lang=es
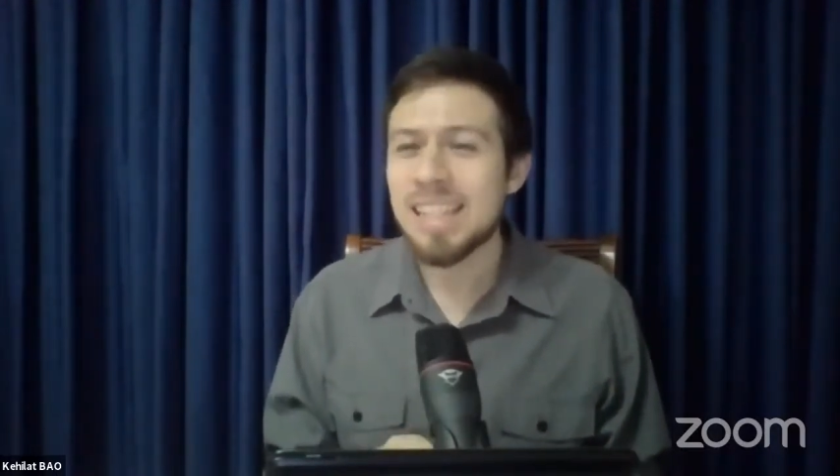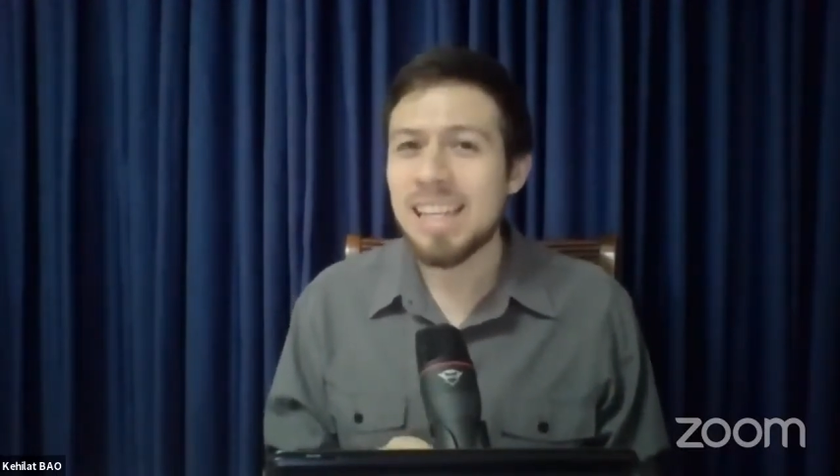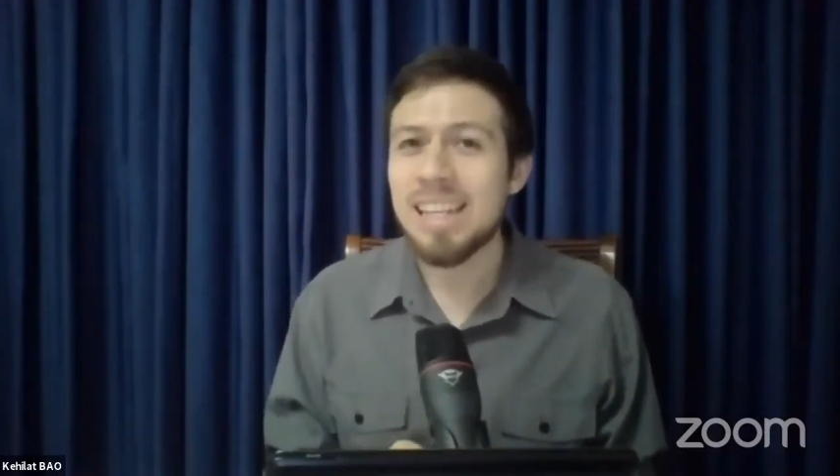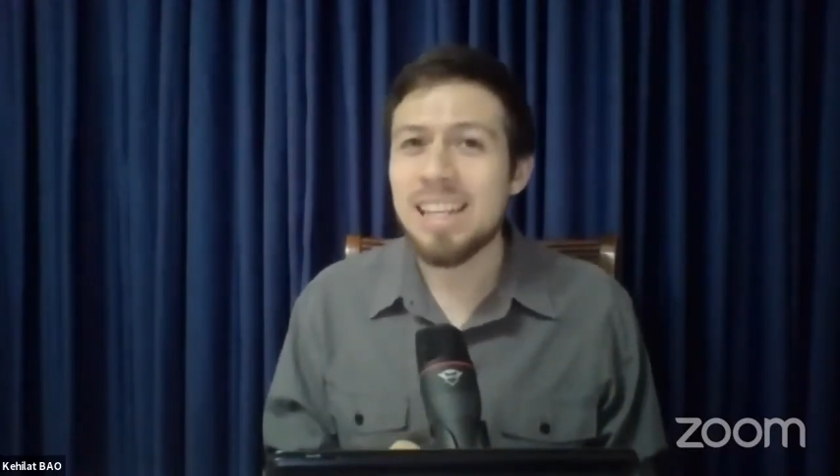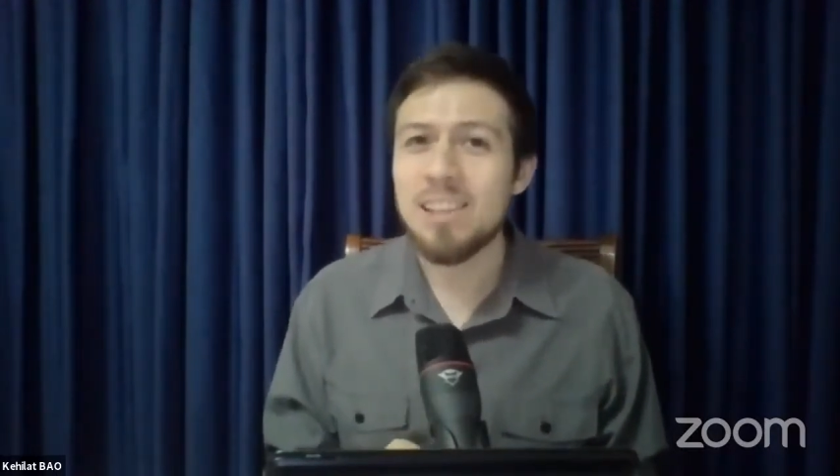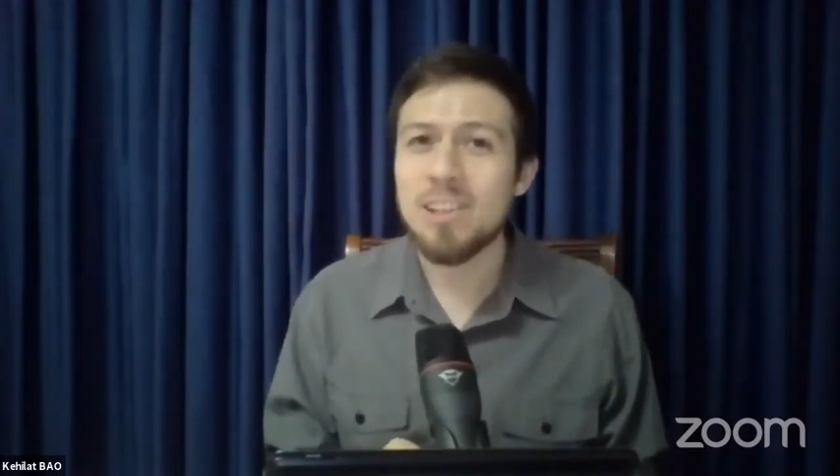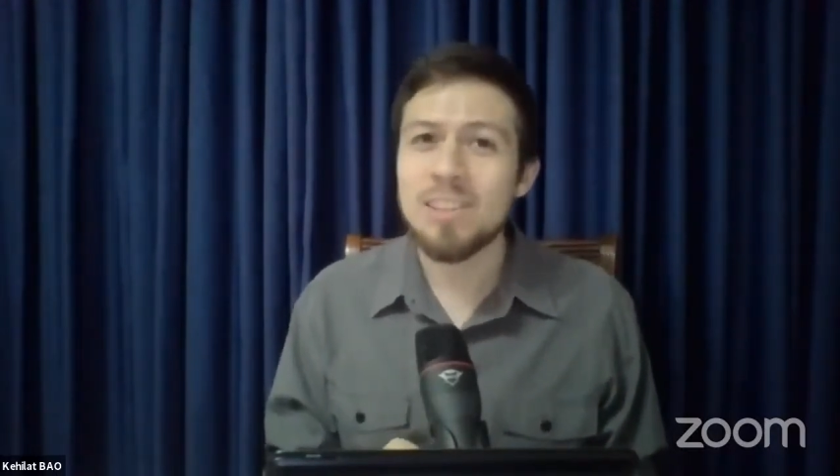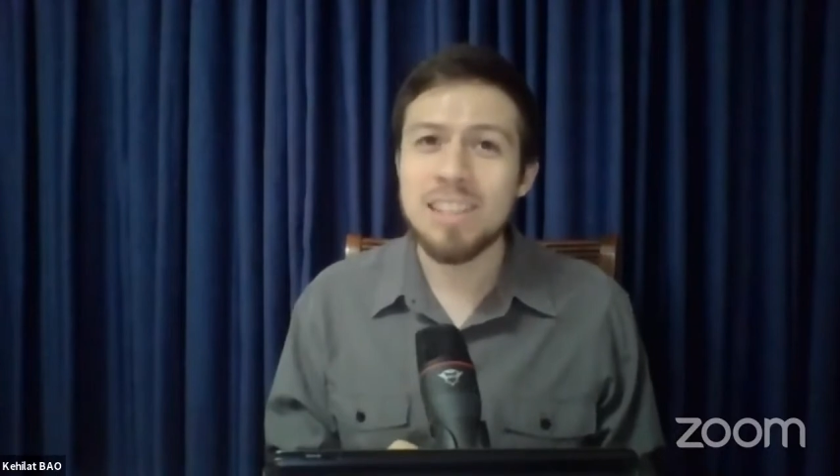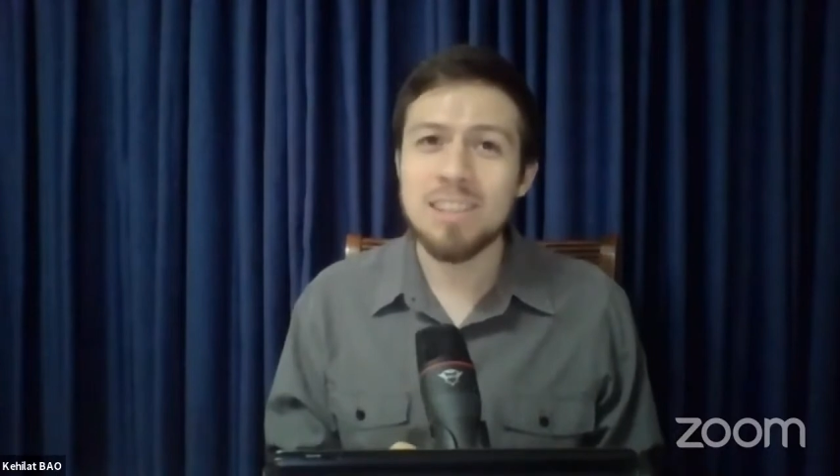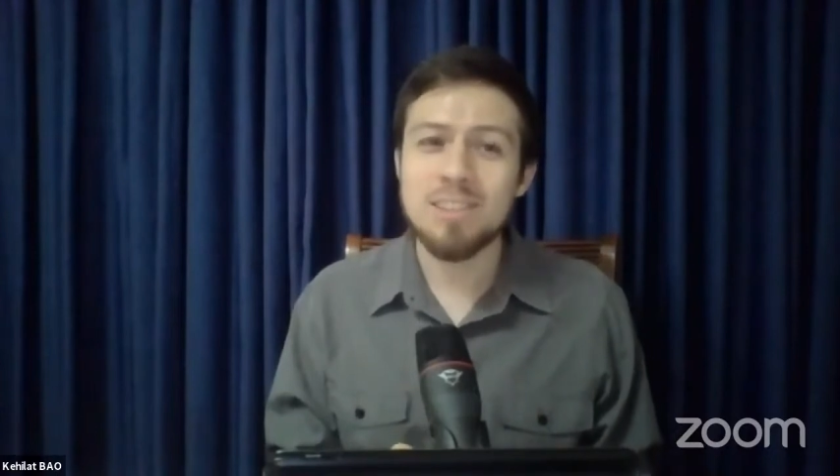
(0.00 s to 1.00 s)
que le
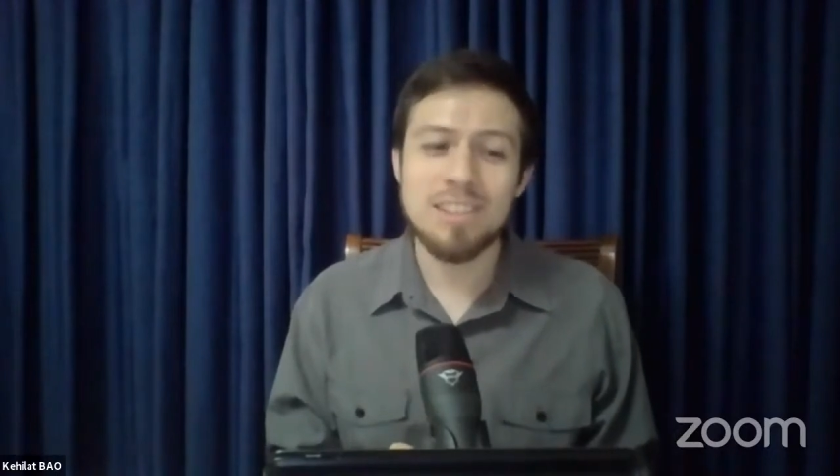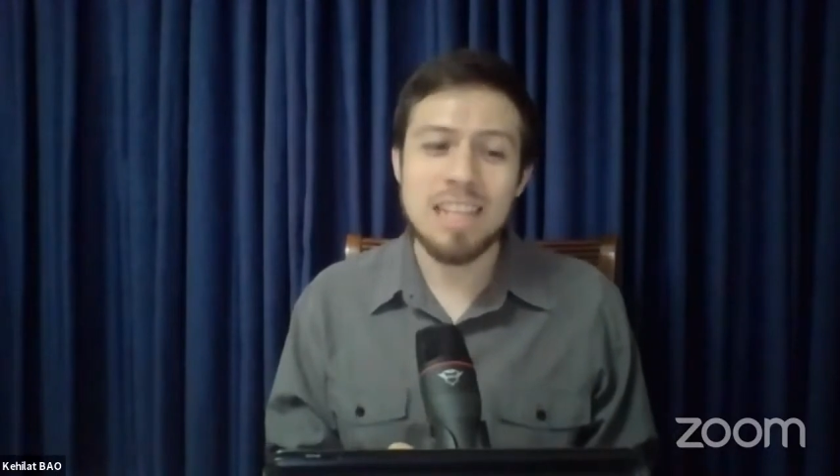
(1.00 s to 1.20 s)
dio, ¿cierto?